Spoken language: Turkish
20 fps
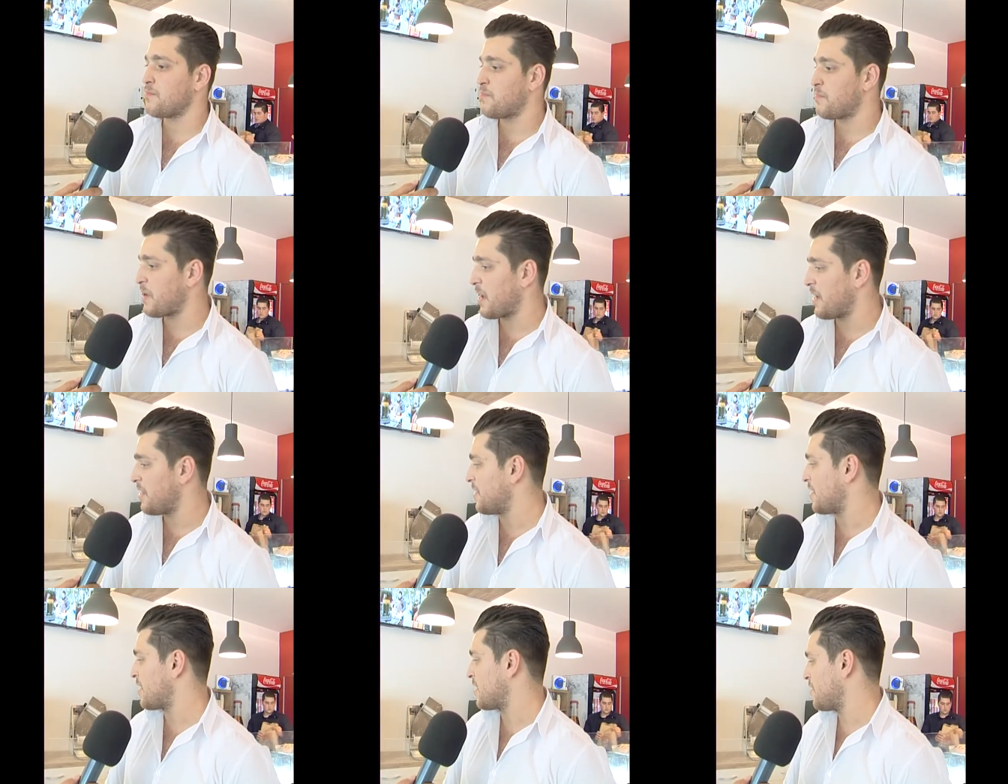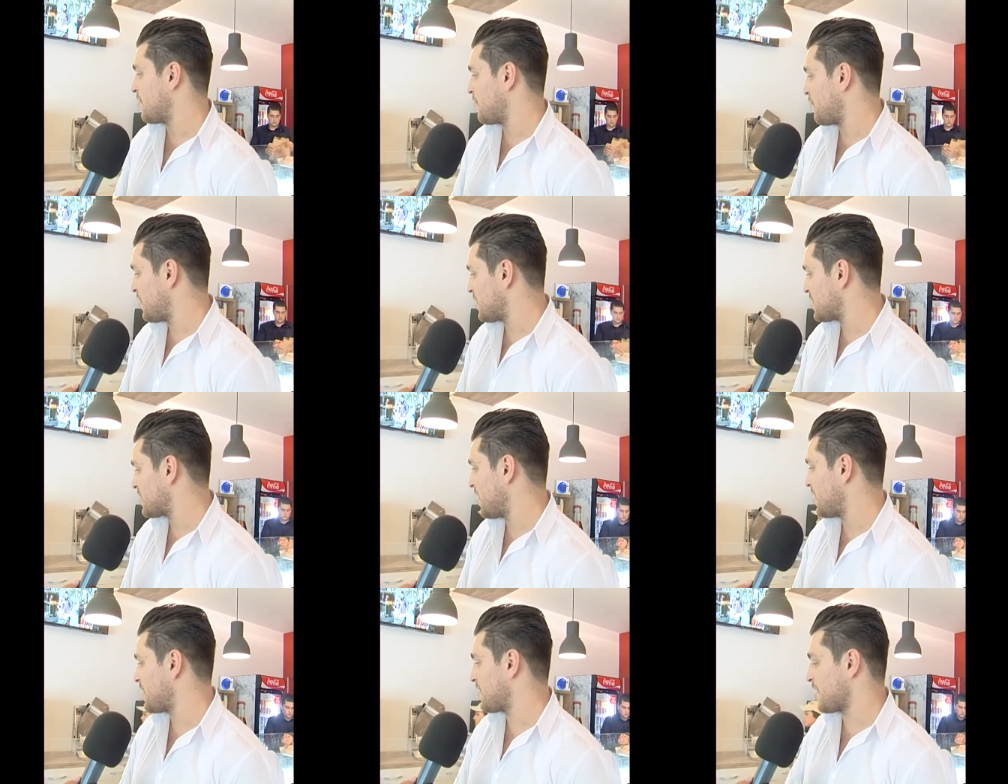peynire ve
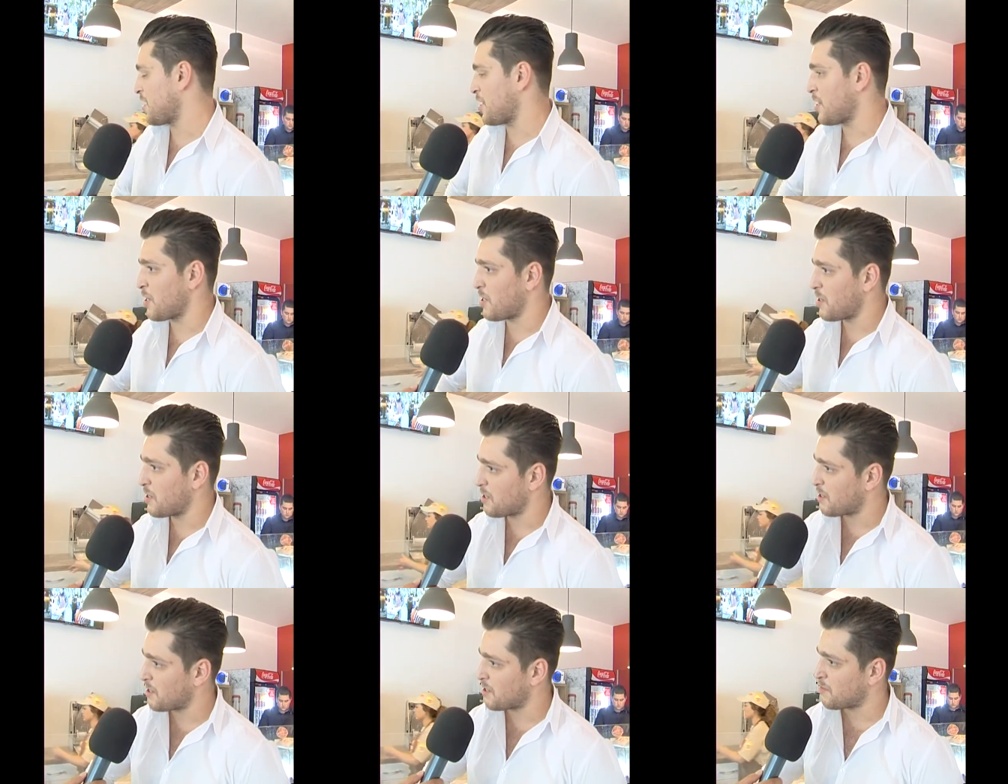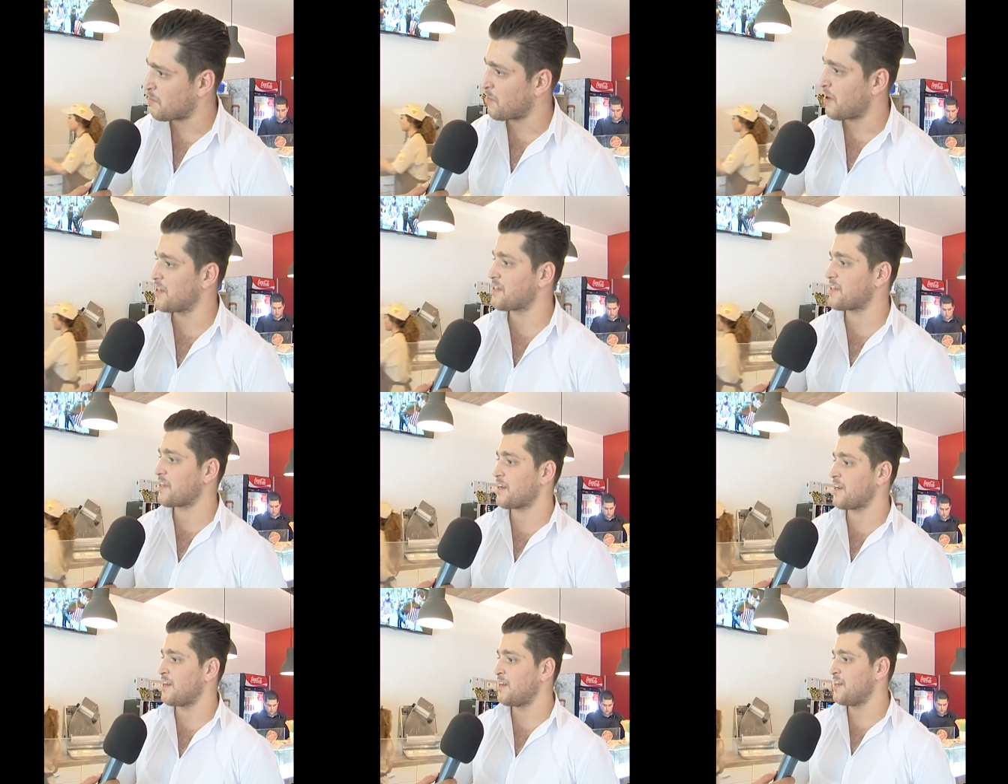zeytine, e,
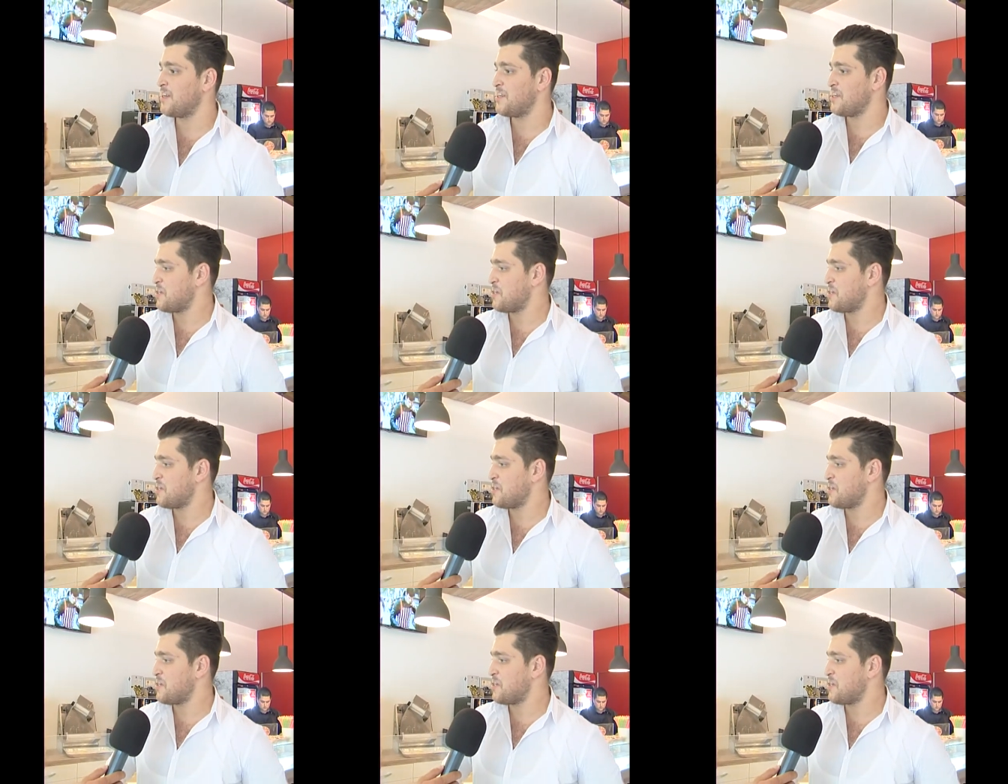mantara